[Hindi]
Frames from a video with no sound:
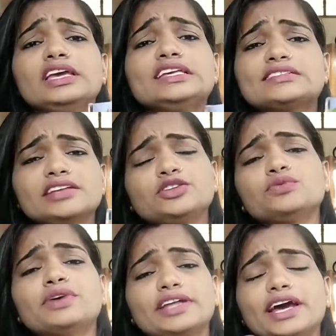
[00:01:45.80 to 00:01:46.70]
इजली
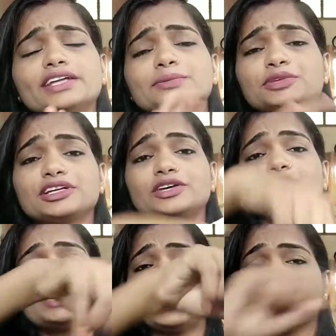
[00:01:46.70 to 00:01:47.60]
तो फटेगा नहीं जब तक कि
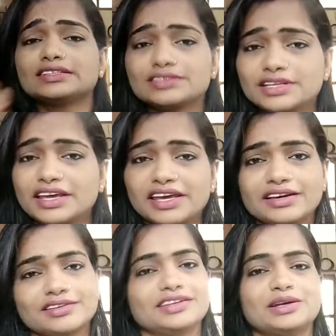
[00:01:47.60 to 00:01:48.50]
कोई ऐसे
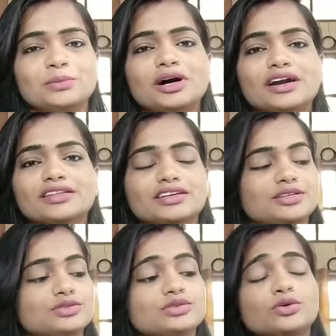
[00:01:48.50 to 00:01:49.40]
करके ना फाड़ दे
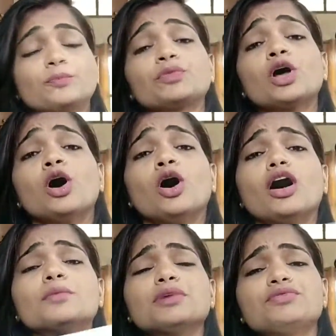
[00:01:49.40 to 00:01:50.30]
इसको
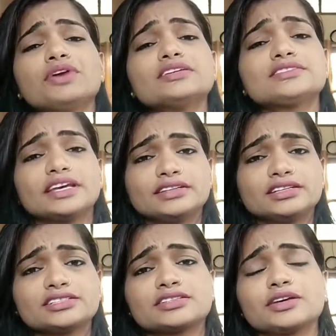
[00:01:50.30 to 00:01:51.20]
और मैं फ्रेंड्स ये
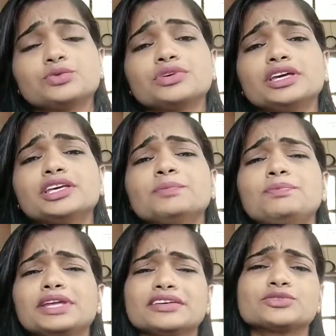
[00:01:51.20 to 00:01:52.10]
सजेस्ट करूंगी कि
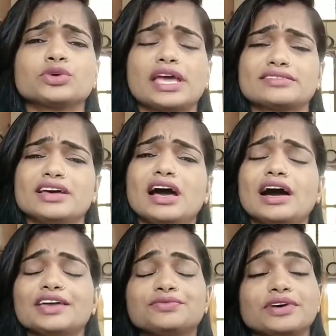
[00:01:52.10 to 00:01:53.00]
प्लीज कोई ऐसा
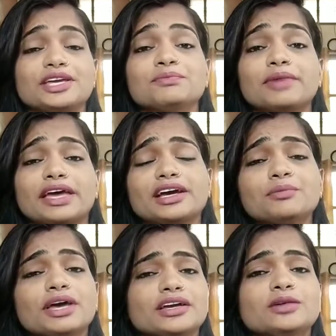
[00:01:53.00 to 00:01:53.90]
हाई फाई महंगा
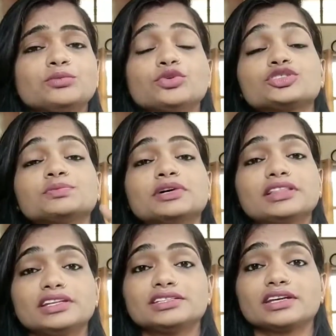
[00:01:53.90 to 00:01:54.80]
महंगा बुक्स
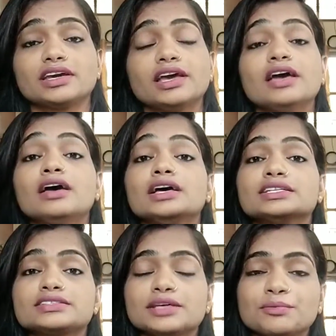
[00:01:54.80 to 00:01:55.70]
मत लीजिए
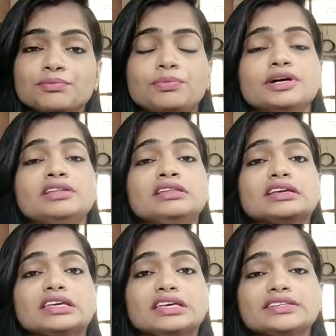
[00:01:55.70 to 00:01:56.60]
सिंपल
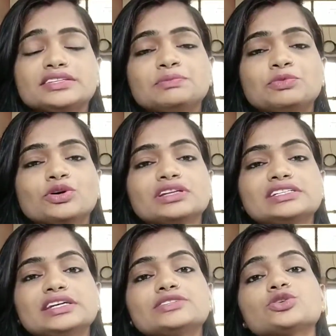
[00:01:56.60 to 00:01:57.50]
इजी बुक
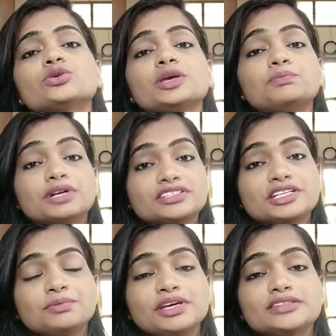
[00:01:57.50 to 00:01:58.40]
लीजिए जो कि
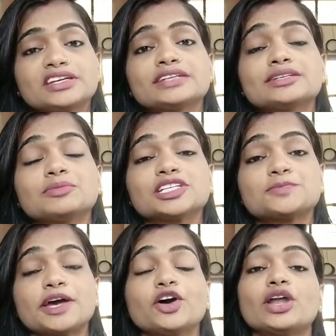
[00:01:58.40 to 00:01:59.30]
बच्चे भी अच्छे से समझ
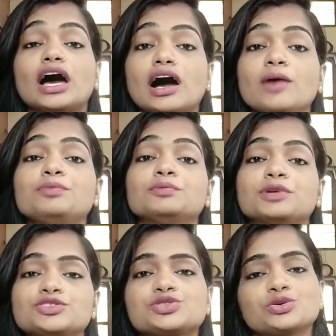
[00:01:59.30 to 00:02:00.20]
पाए और आप
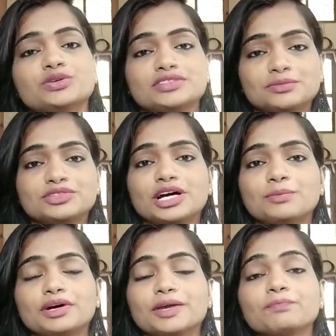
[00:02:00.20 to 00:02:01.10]
बच्चों को समझा
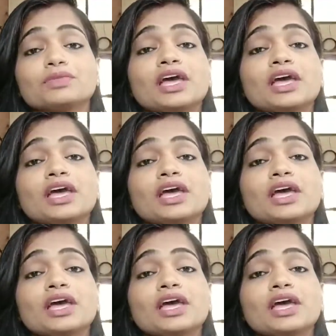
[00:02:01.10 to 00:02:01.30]
पाए